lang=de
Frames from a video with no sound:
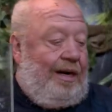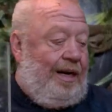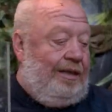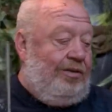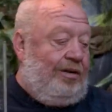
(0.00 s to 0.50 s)

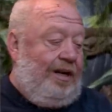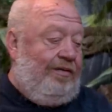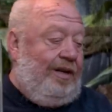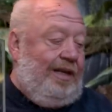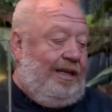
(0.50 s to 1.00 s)
Also
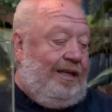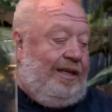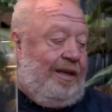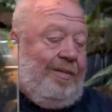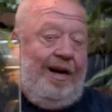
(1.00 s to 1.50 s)
können wir nicht
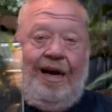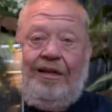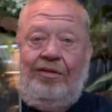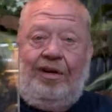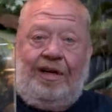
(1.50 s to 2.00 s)

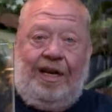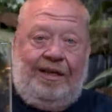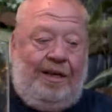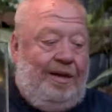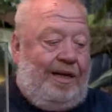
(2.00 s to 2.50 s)
Kamerad oder
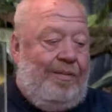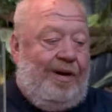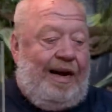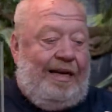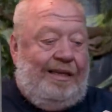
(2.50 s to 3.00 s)
Kam
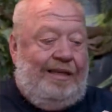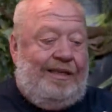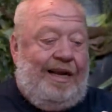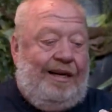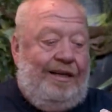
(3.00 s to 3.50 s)
Kameradin
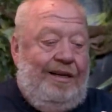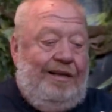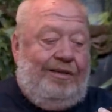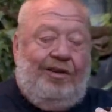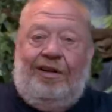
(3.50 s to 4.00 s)
sagen,
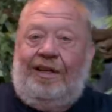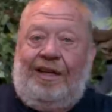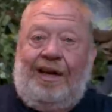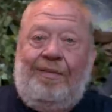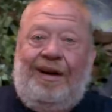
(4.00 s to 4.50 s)
sondern
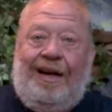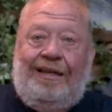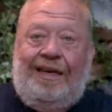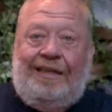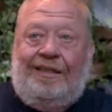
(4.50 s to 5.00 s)

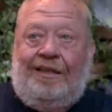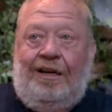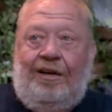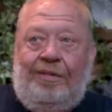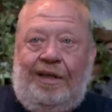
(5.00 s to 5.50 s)
Kameradess,
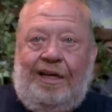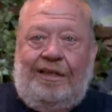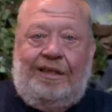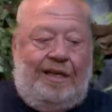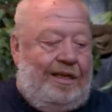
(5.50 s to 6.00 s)
glaube ich,
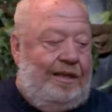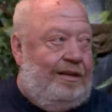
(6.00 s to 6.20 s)
heißt das dann.